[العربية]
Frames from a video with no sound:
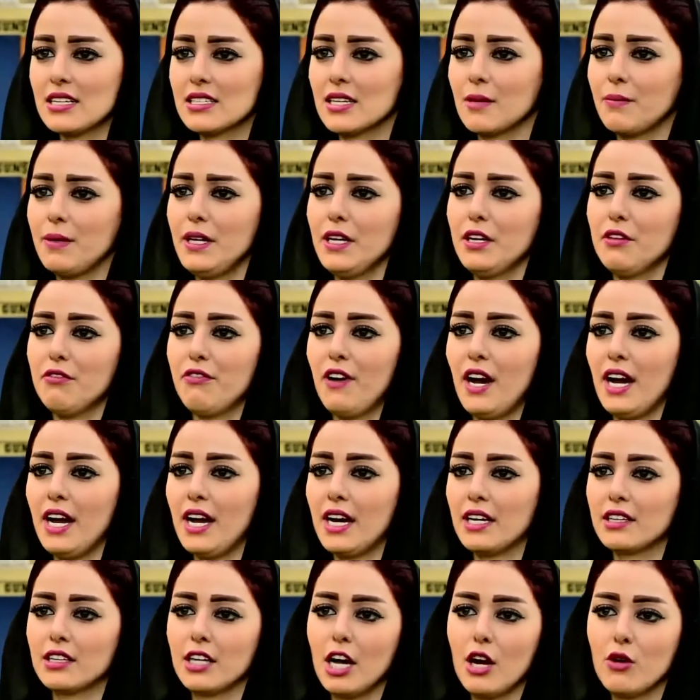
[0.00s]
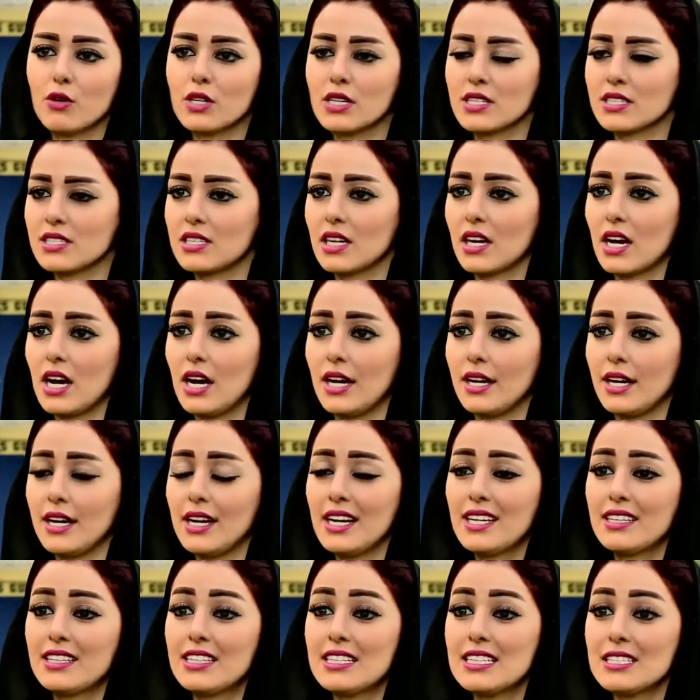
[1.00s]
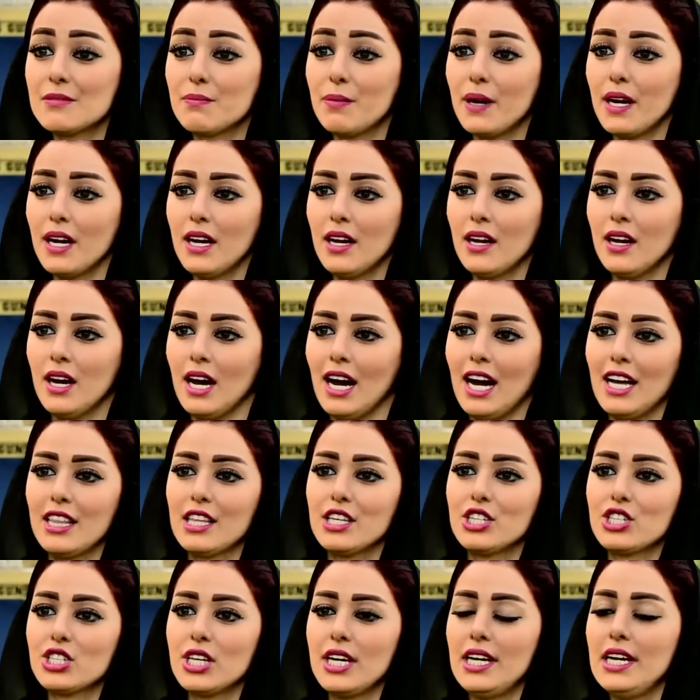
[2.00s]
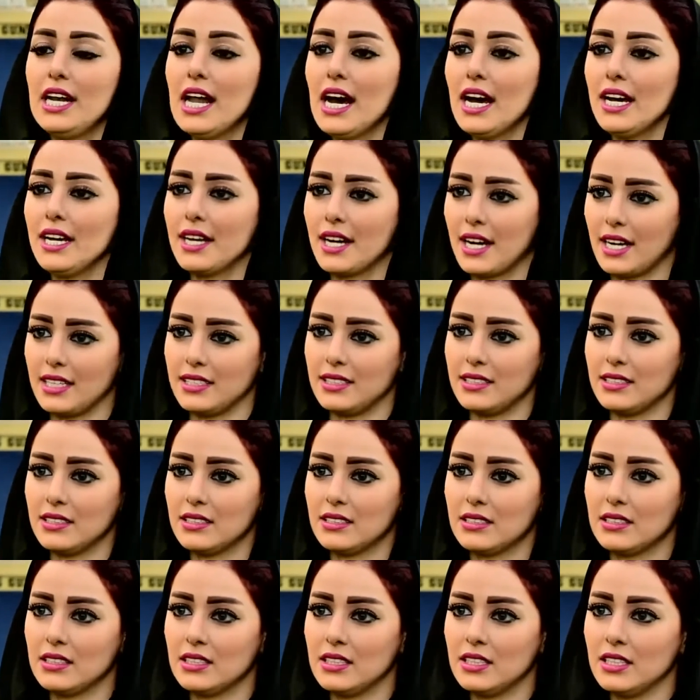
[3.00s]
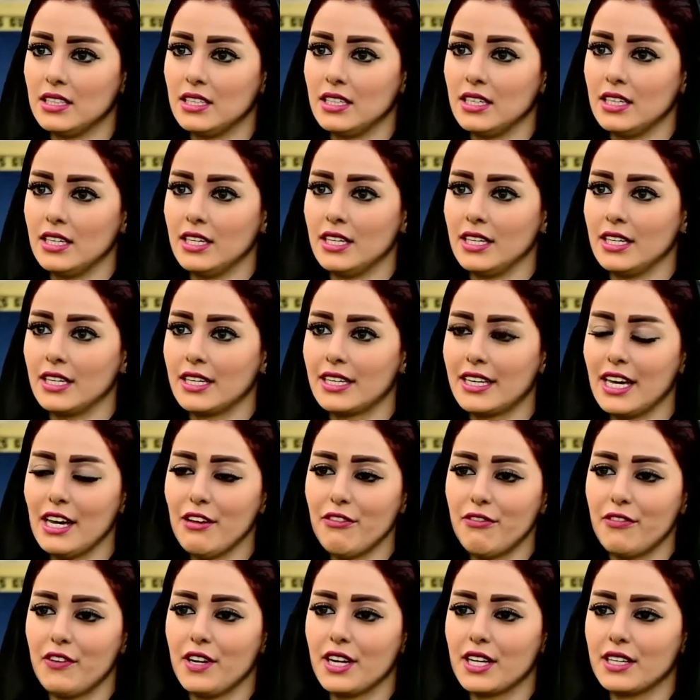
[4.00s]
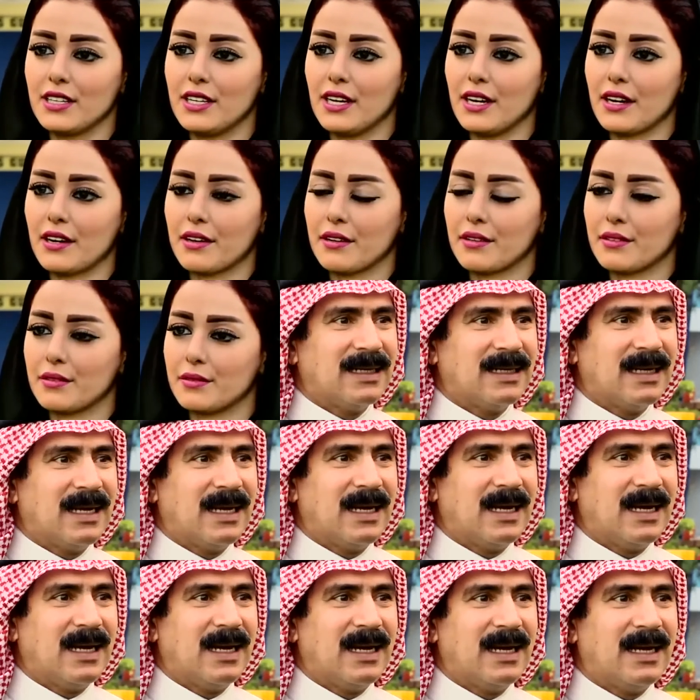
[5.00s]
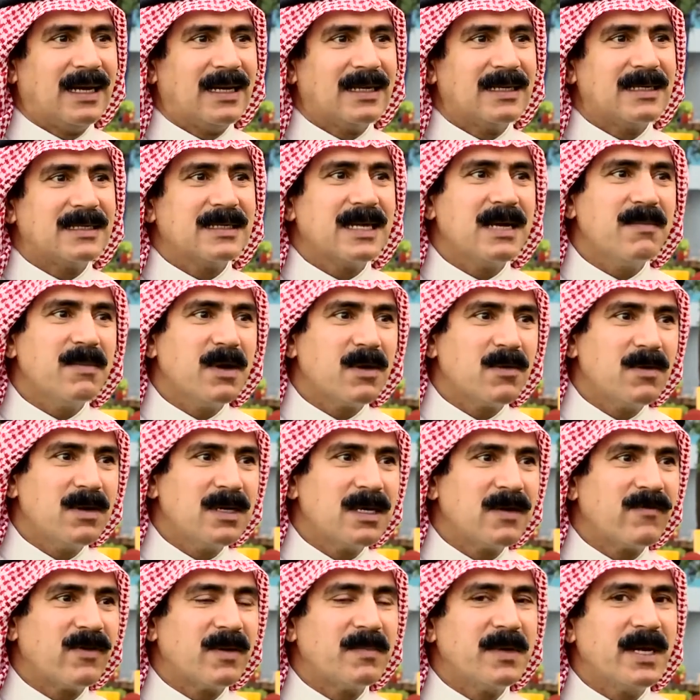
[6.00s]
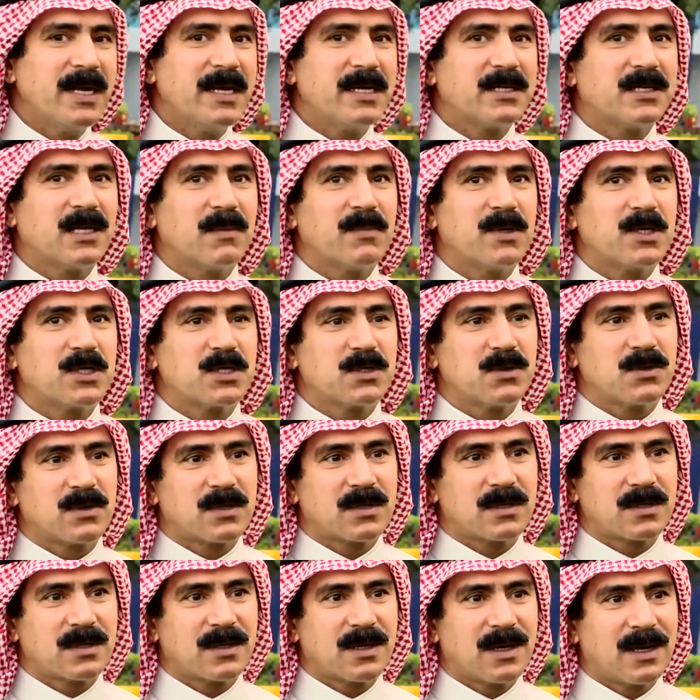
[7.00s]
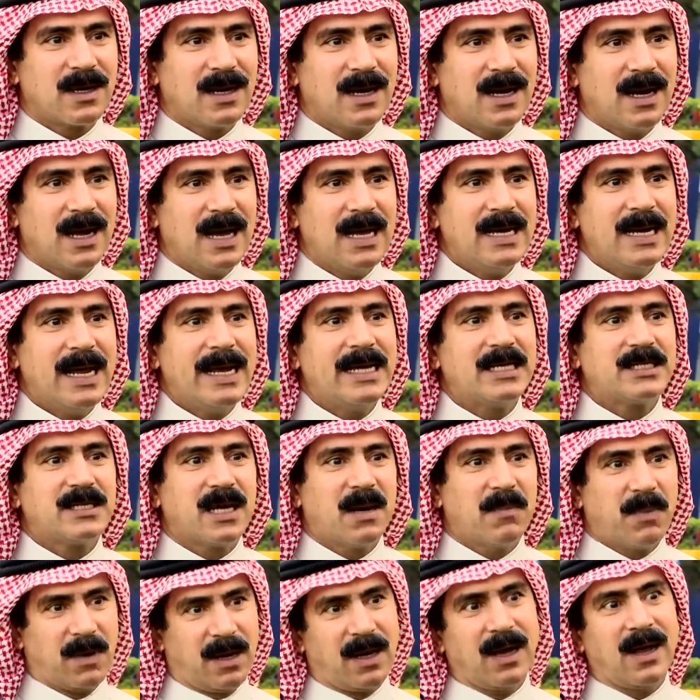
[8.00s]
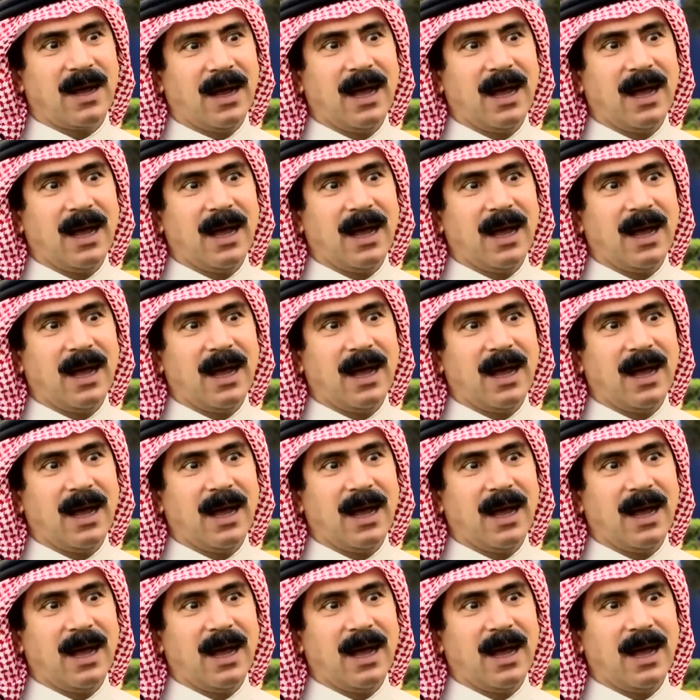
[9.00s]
عصبيين في حياتنا أو أصدقائنا نكتسبه هذا الشيء لا إرادي كيف نقدر؟ آه زي ما قلنا في البداية التبصر أنا تبصر. إيش أبغى؟